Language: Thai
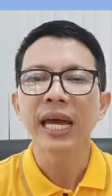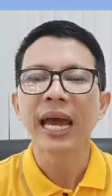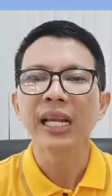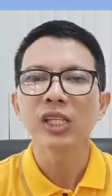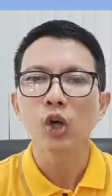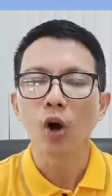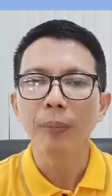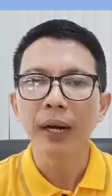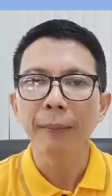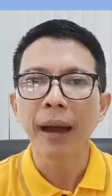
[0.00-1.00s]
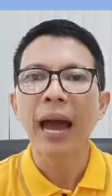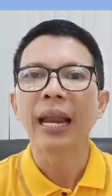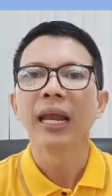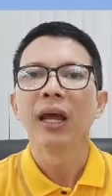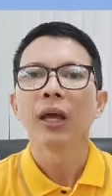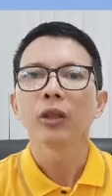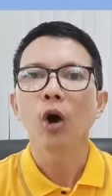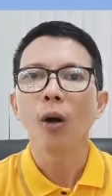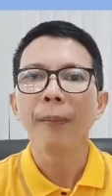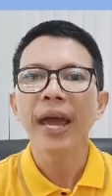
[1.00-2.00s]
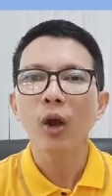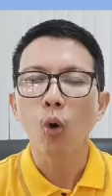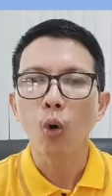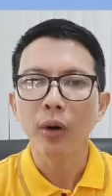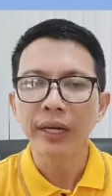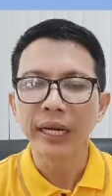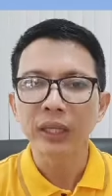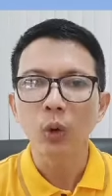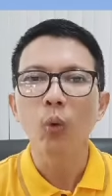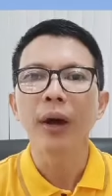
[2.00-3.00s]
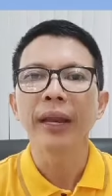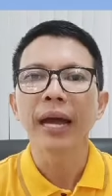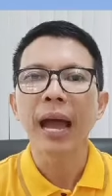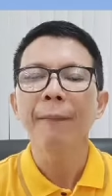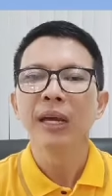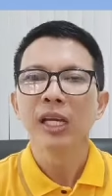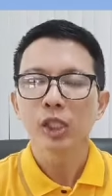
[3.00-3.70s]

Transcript: 1,20,000 บาทต่อแม่โคหนึ่งตัวนะครับ